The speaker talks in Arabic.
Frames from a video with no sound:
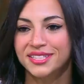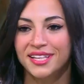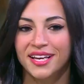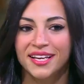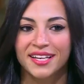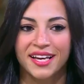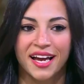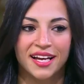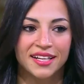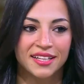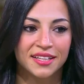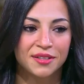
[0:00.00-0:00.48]

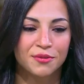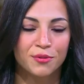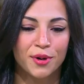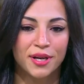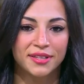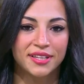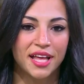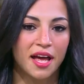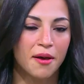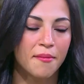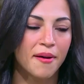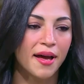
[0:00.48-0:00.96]
يعني
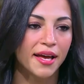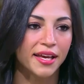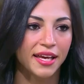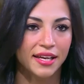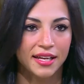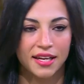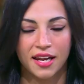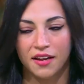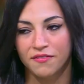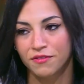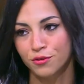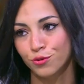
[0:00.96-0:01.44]
وقتها بقى
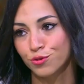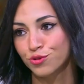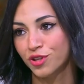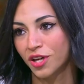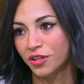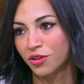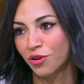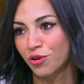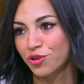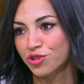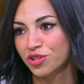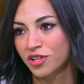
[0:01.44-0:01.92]
كان
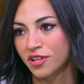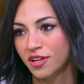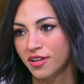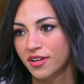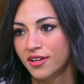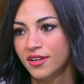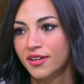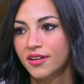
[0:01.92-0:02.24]
2019